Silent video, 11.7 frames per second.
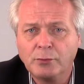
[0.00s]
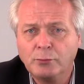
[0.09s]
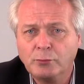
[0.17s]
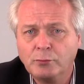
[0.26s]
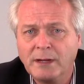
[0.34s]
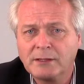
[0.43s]

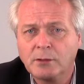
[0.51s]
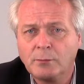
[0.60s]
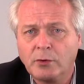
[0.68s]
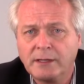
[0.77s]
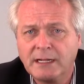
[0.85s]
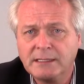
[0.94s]
nous, Banque de
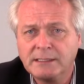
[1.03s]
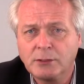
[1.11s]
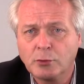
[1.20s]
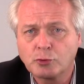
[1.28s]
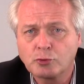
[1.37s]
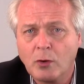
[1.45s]
Montréal, est
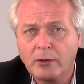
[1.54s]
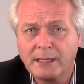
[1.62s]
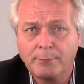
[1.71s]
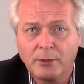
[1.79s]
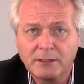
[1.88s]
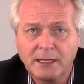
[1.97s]
un joueur
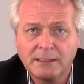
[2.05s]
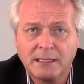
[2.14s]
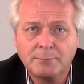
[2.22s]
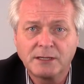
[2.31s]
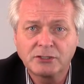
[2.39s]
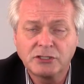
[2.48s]
important dans
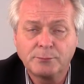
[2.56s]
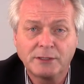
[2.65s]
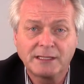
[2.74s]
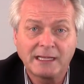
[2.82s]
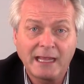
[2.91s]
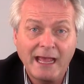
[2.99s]
le marché
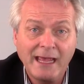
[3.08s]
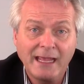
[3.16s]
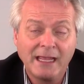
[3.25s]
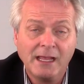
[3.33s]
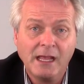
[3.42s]
hypothécaire.